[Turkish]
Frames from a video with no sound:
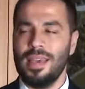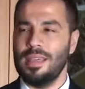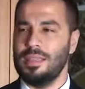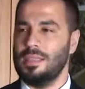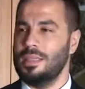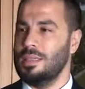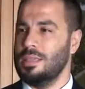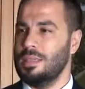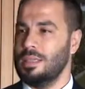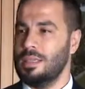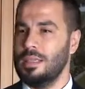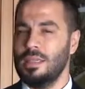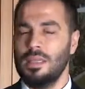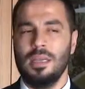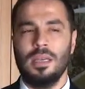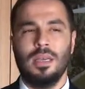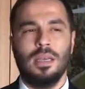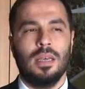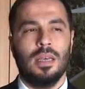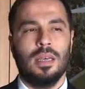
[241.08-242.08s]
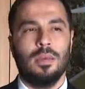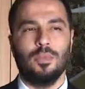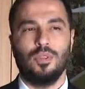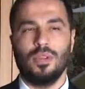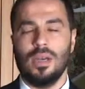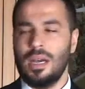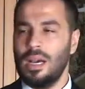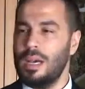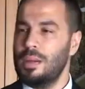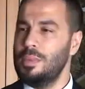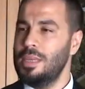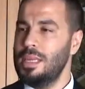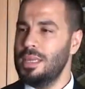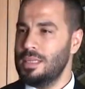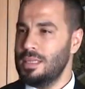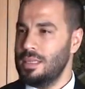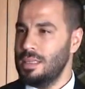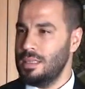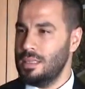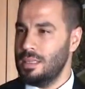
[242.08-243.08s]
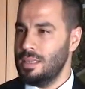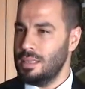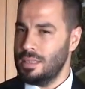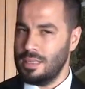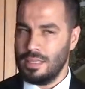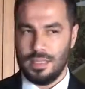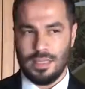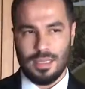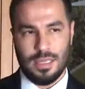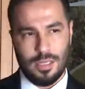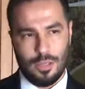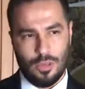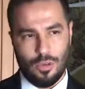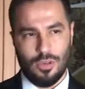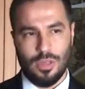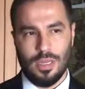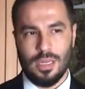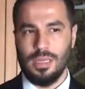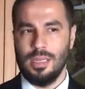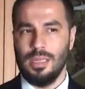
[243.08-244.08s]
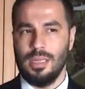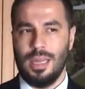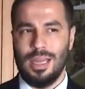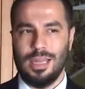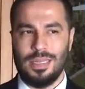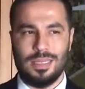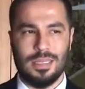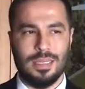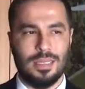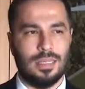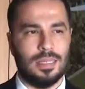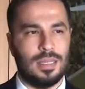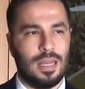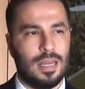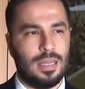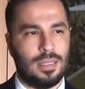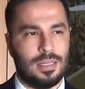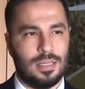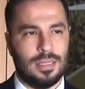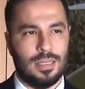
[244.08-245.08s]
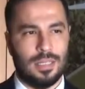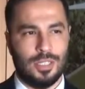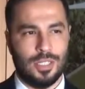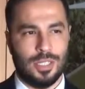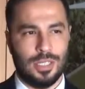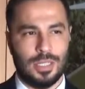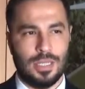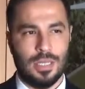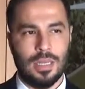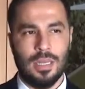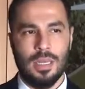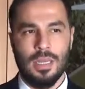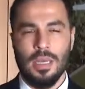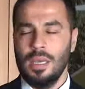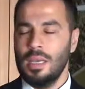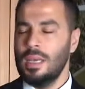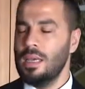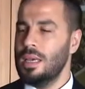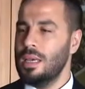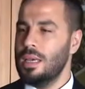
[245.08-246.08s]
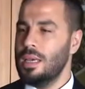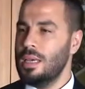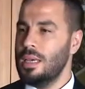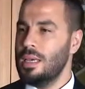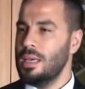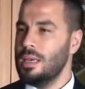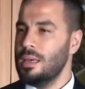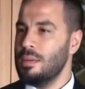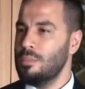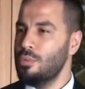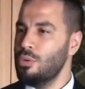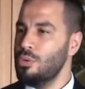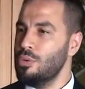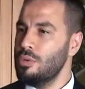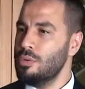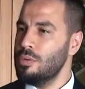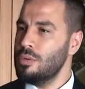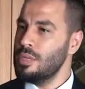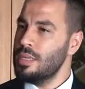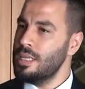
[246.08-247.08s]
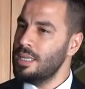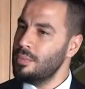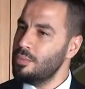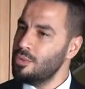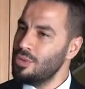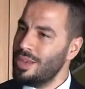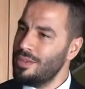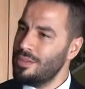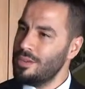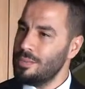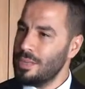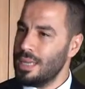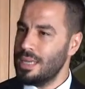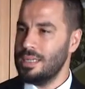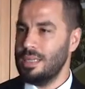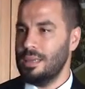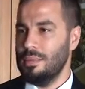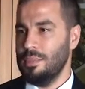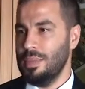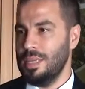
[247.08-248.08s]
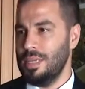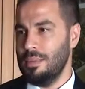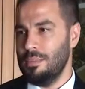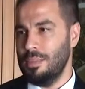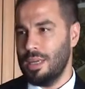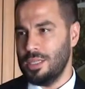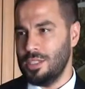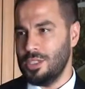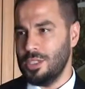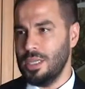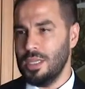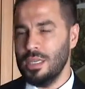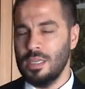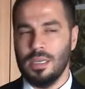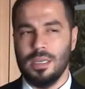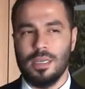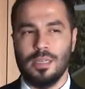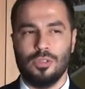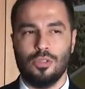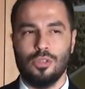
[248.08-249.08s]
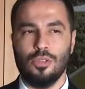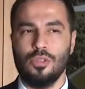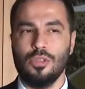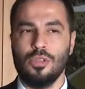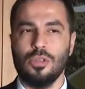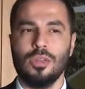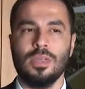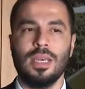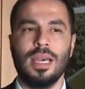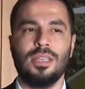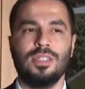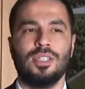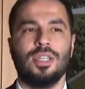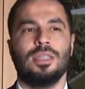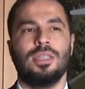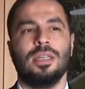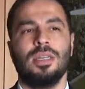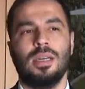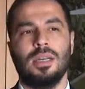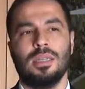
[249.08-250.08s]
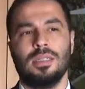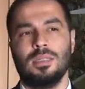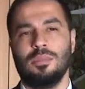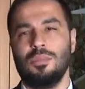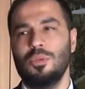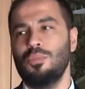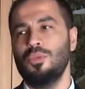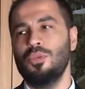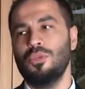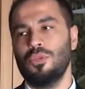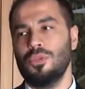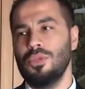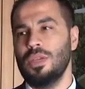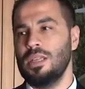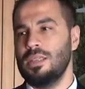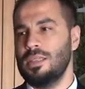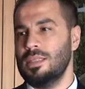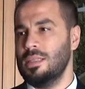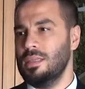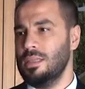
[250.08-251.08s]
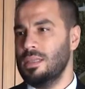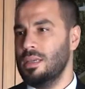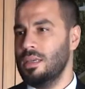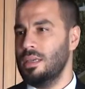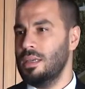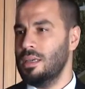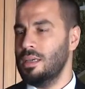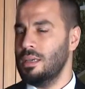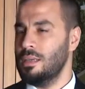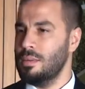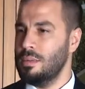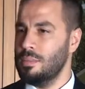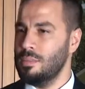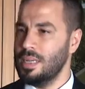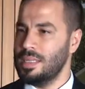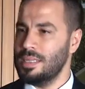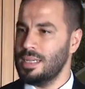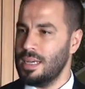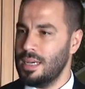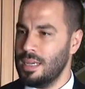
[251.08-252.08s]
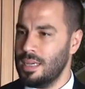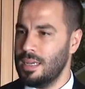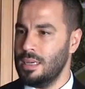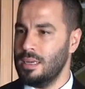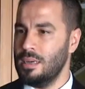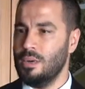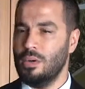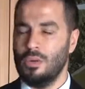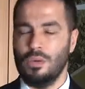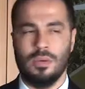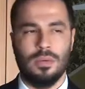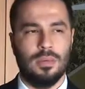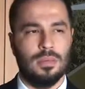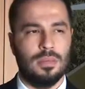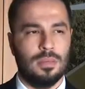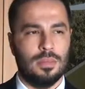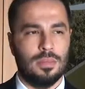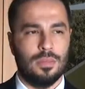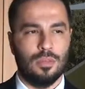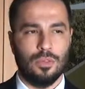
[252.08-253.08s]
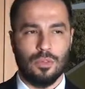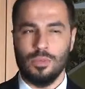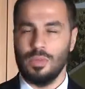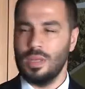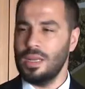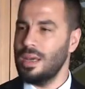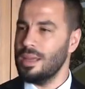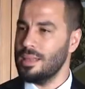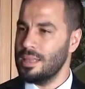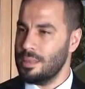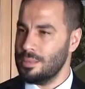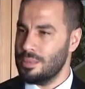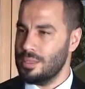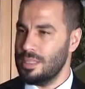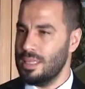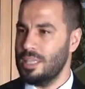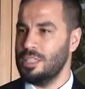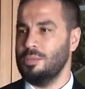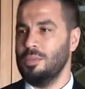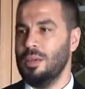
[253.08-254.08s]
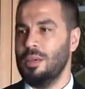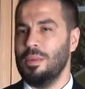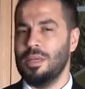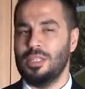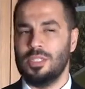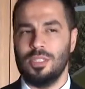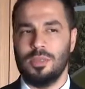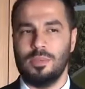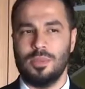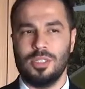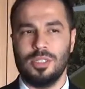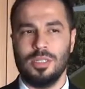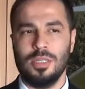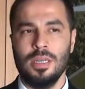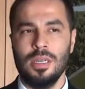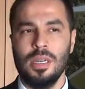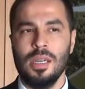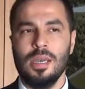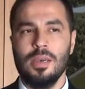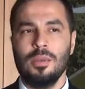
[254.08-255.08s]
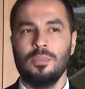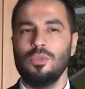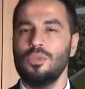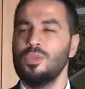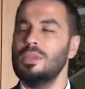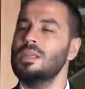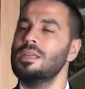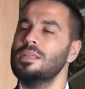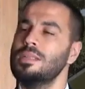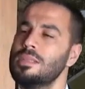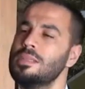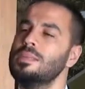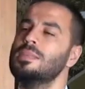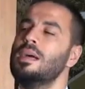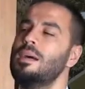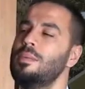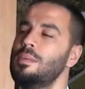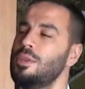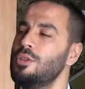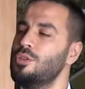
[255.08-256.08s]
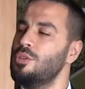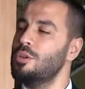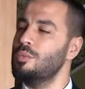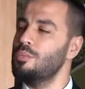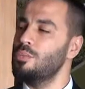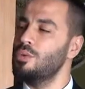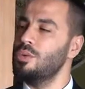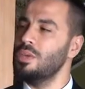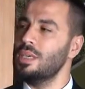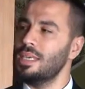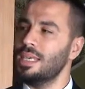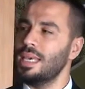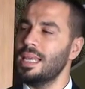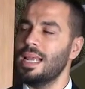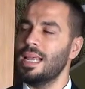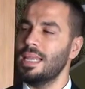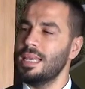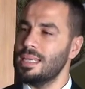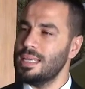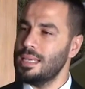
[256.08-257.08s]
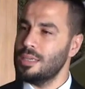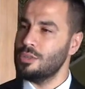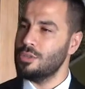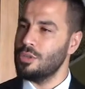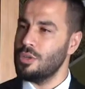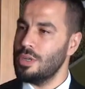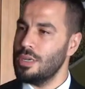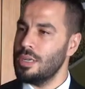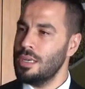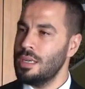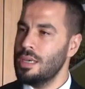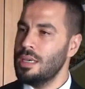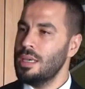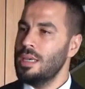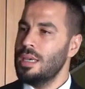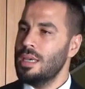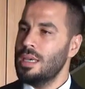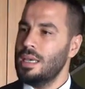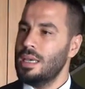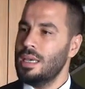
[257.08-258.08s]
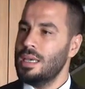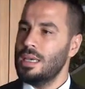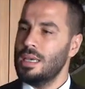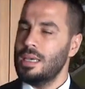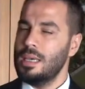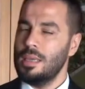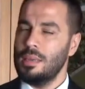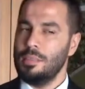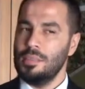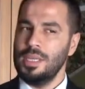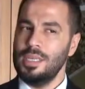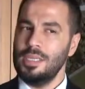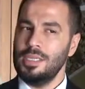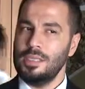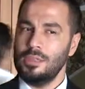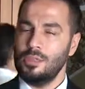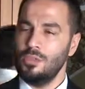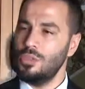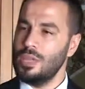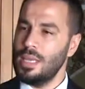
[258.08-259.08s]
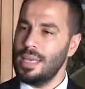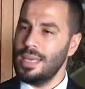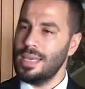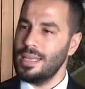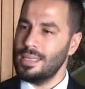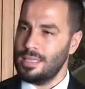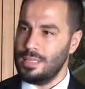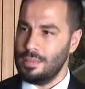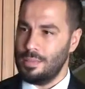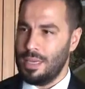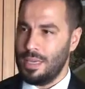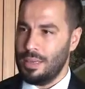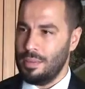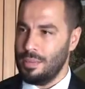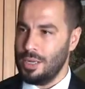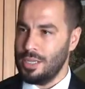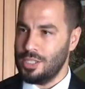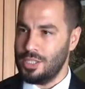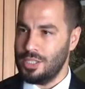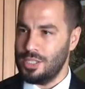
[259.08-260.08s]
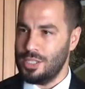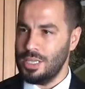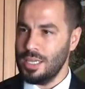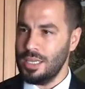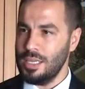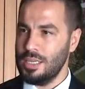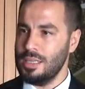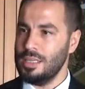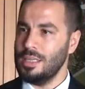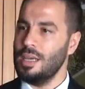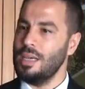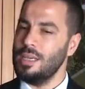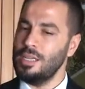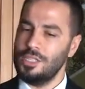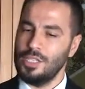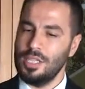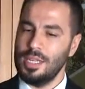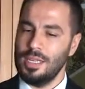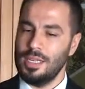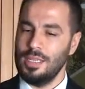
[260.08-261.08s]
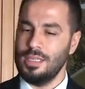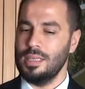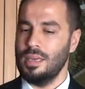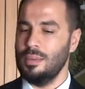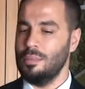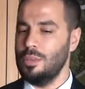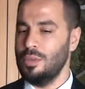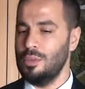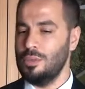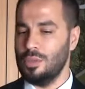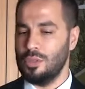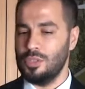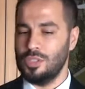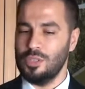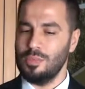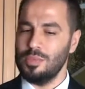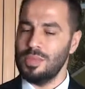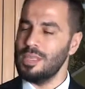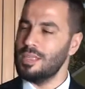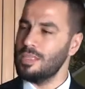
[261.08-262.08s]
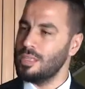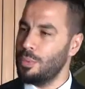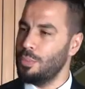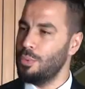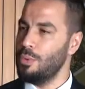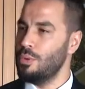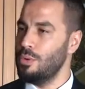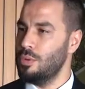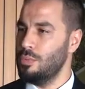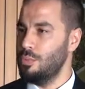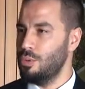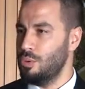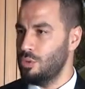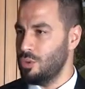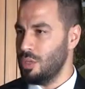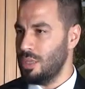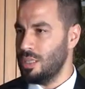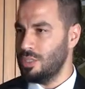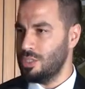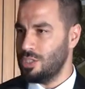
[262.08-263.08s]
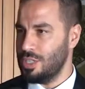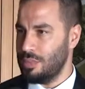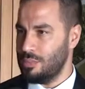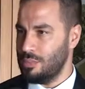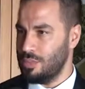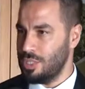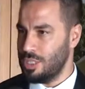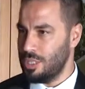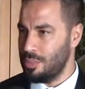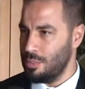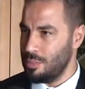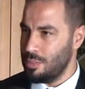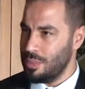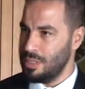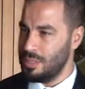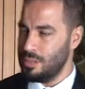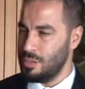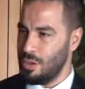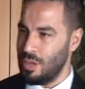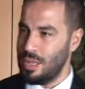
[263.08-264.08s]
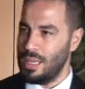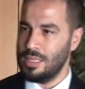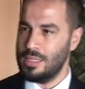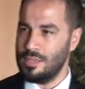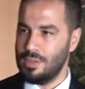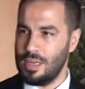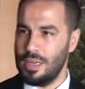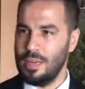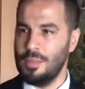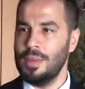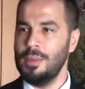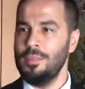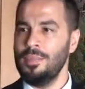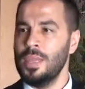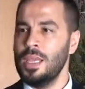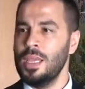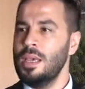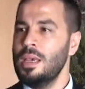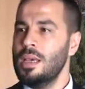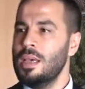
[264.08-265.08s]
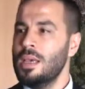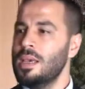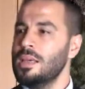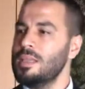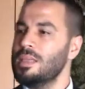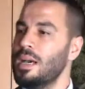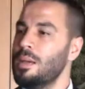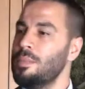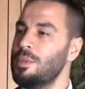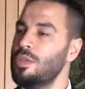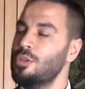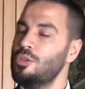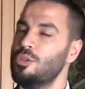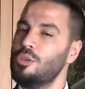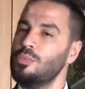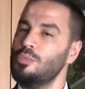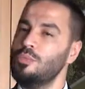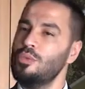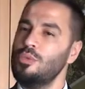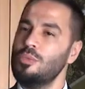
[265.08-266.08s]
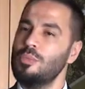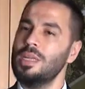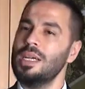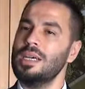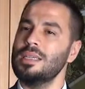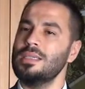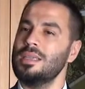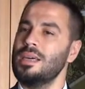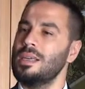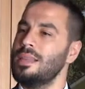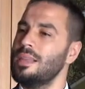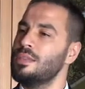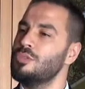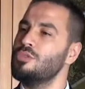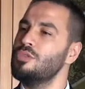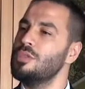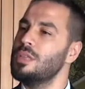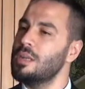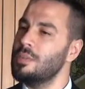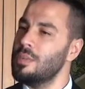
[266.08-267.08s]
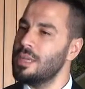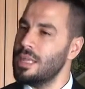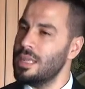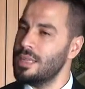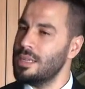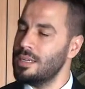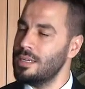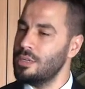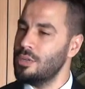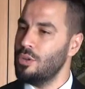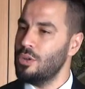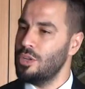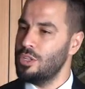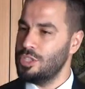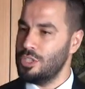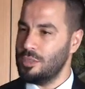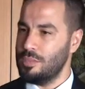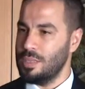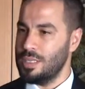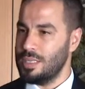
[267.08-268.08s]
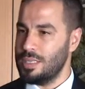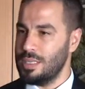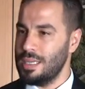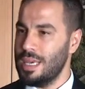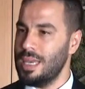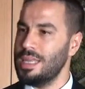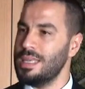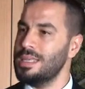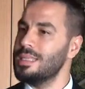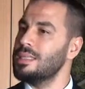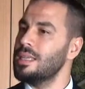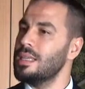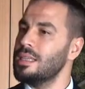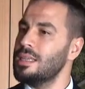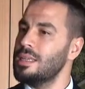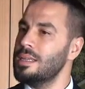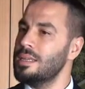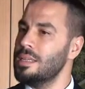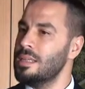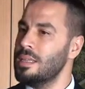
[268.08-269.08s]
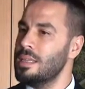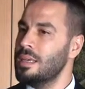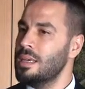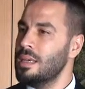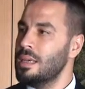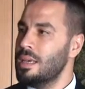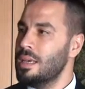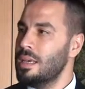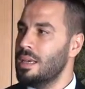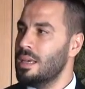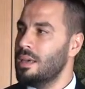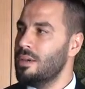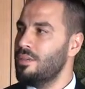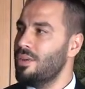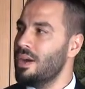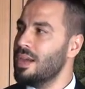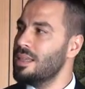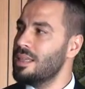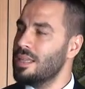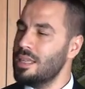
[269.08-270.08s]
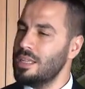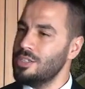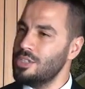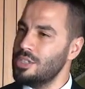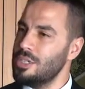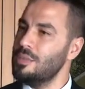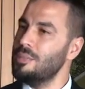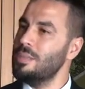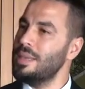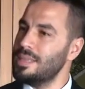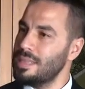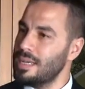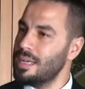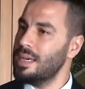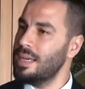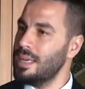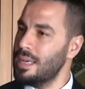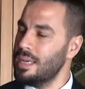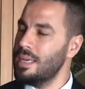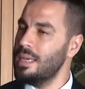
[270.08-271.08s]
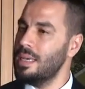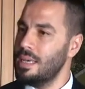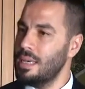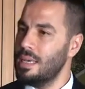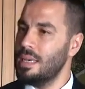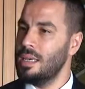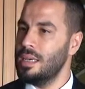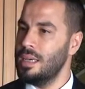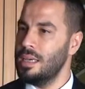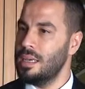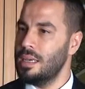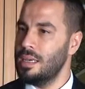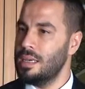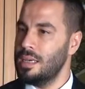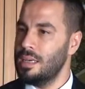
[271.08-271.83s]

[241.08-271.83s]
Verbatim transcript: yasası ve mütekabiliyet yasası yine onların etkisi sayesinde çıktı. Ee, bu yine bu devrimlerden biri bence. Ee, çünkü gerçekten artık bu brüt net e, metrekare o, durumları anlamsızlaşmaya başlamıştı. Bunları tahmin ediyorum bu ilk genelgeden sonra e, bir düzene getirmeye başlayacak. Daha içeriğini tam bilmiyoruz. Şimdilik tapu brütü alınacakmış gibi bir söylenti var ama e, tahmin ediyorum bu biraz daha net kullanım alanlarının öne çıkması. Yani insanların e, faydalanacağı metrekareyi e,